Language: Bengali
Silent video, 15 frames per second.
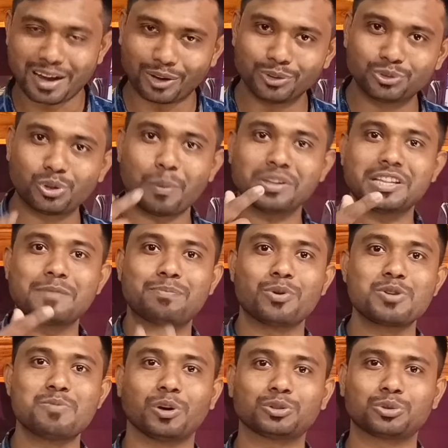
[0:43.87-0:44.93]
কারণ তোমাদের
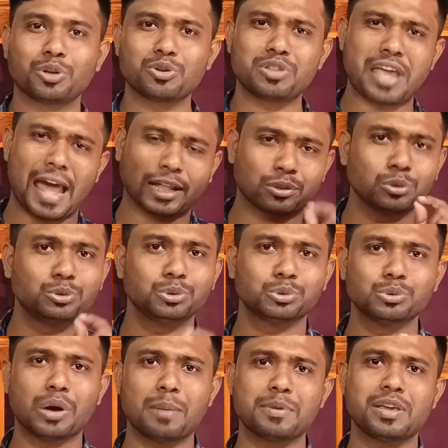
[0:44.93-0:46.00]
পরিবর্তন যদি
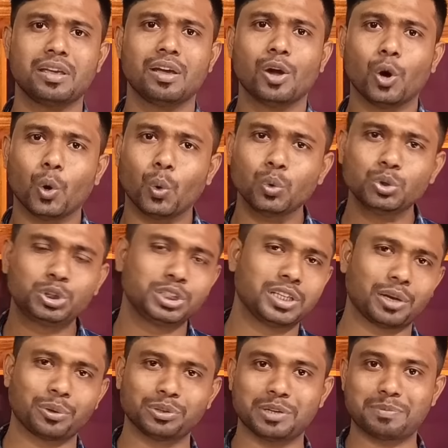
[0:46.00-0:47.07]
এতটুকু আমি
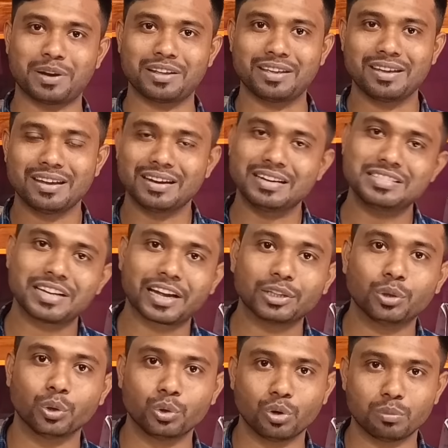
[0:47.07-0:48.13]
অংশীদার হতে পারি নিজেকে
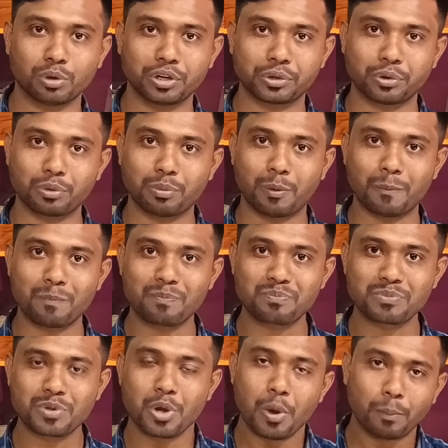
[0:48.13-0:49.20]
ধন্য মনে করব।
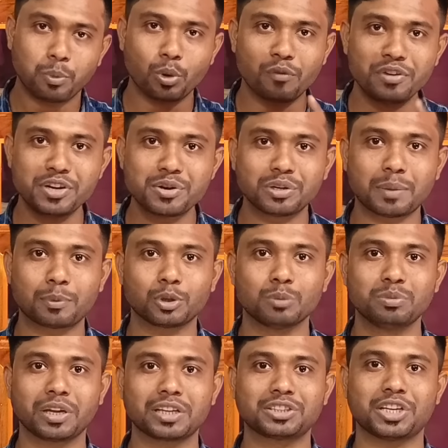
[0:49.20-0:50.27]
পুরো ভিডিওটা
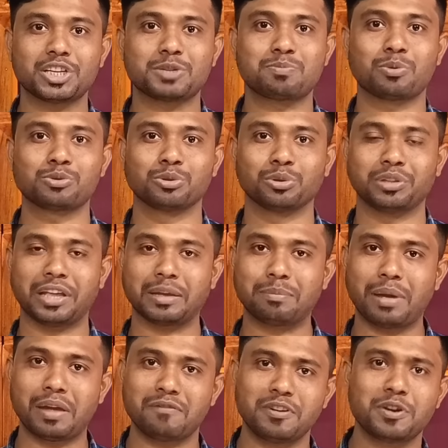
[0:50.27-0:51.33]
প্রথম থেকে শেষ পর্যন্ত
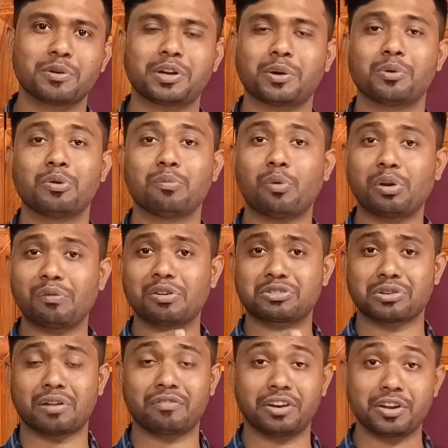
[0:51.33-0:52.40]
দেখবে এই ভিডিওটা কোনো
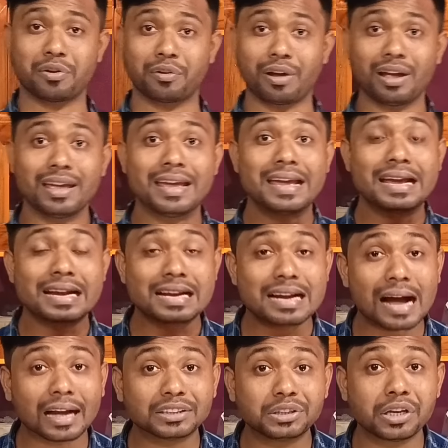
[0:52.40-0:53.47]
মোটিভেশনাল ভিডিও নয়
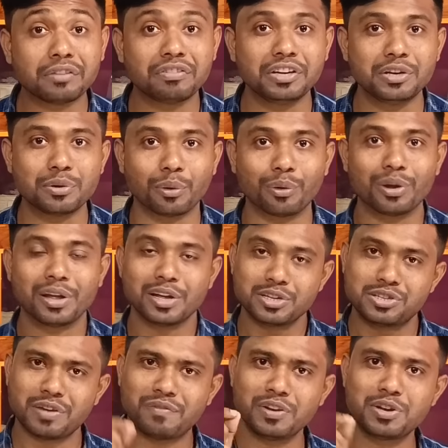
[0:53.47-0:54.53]
কাজের ভিডিও
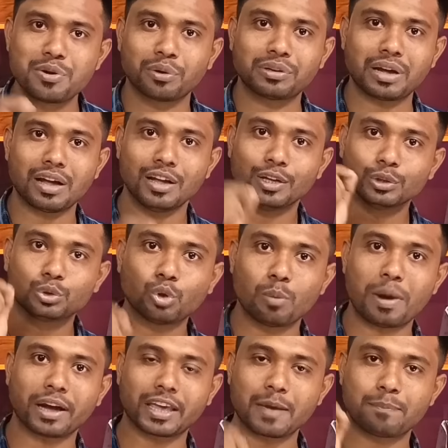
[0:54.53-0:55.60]
যে ভিডিওটা
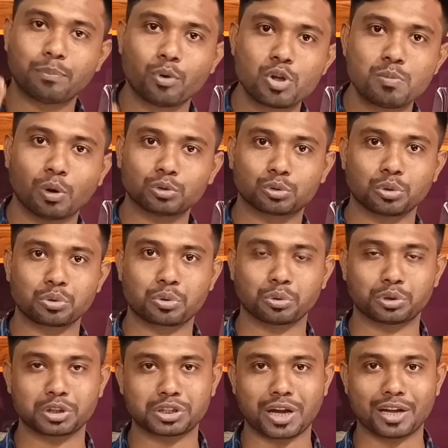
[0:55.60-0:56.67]
তোমাকে পরিবর্তন
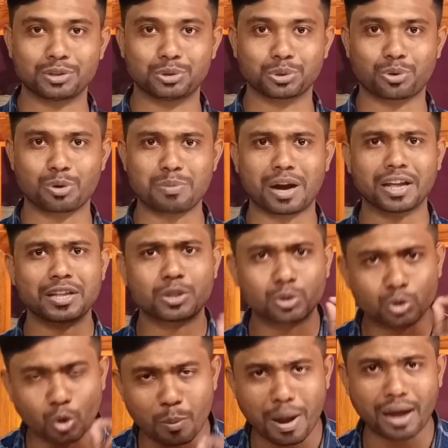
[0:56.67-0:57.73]
করতে সাহায্য করবে আর এই
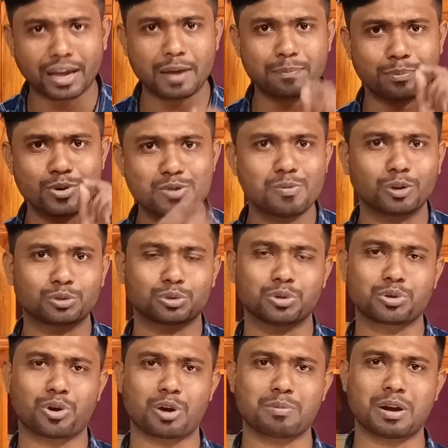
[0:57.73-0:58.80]
তোমাকে
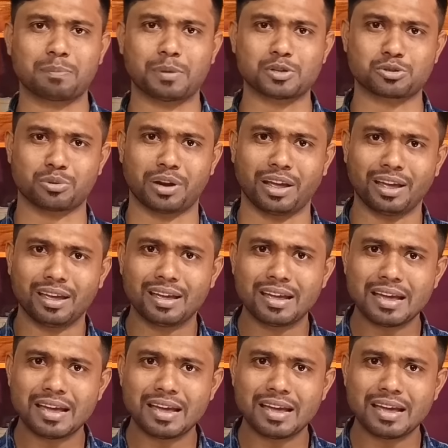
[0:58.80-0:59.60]
পরিবর্তন করবার পেছনে